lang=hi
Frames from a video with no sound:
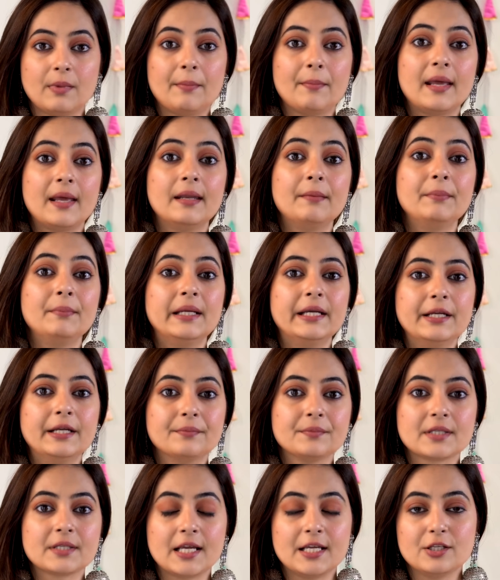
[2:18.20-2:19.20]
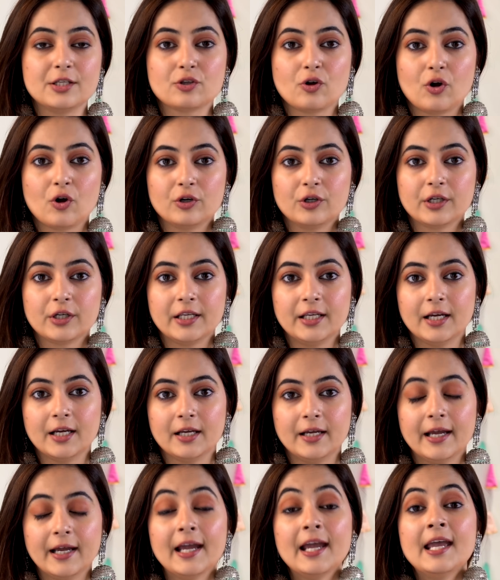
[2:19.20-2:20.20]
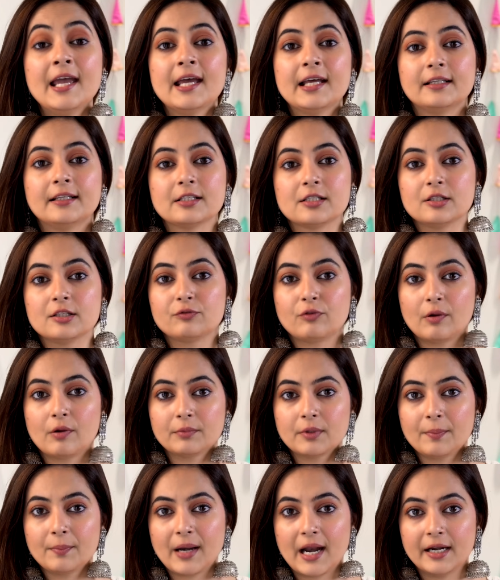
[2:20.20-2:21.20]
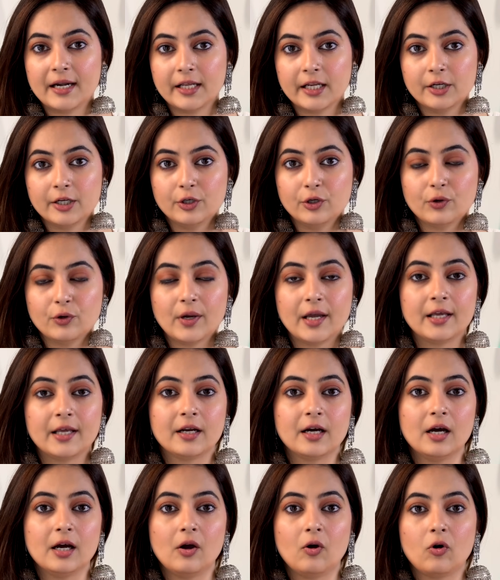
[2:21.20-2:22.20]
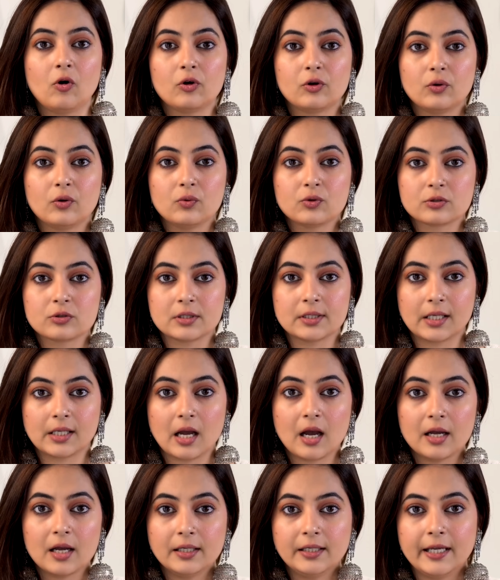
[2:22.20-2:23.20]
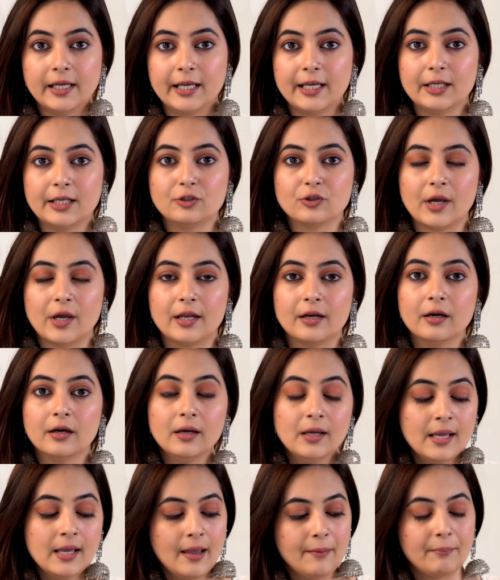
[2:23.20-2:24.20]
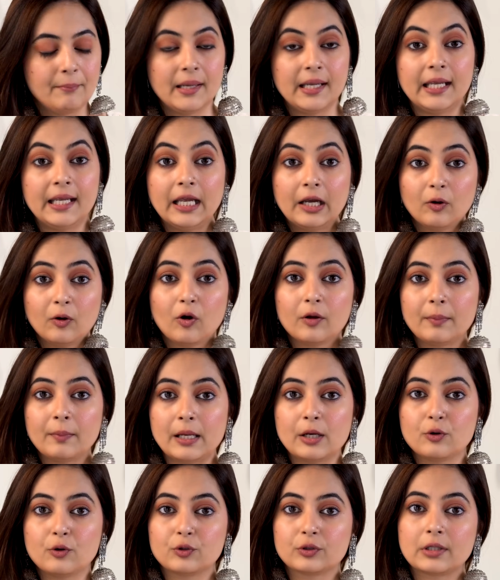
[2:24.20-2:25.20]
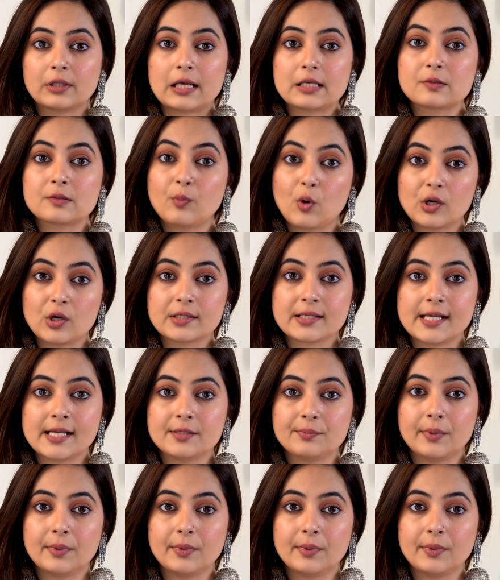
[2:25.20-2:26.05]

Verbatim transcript: बार मैंने मीडियम साइज़ ऑर्डर किया है दिस इज़ फ्रॉम द ब्रांड इंडो एरा और उसका ये जो है ना मैं एक और मैंने कुर्ता स्मॉल साइज़